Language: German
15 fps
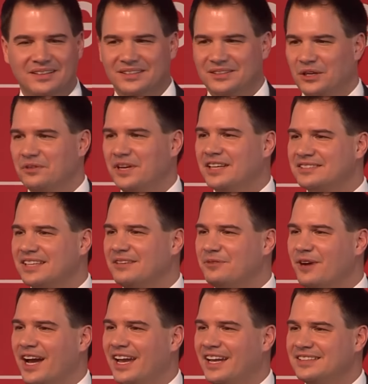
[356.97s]
Da habe ich als
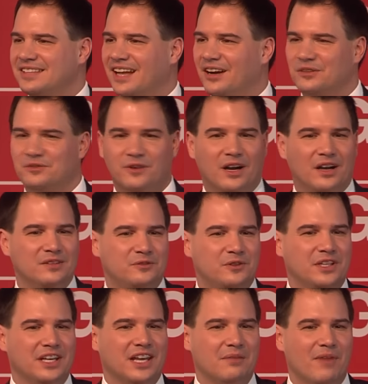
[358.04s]
Referent angefangen für
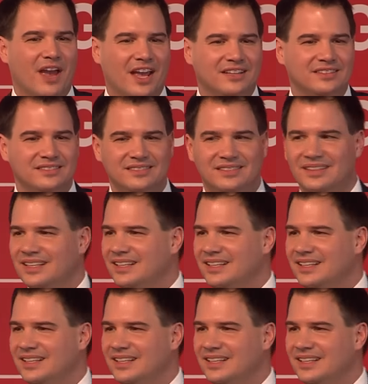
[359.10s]
die Gemeinden.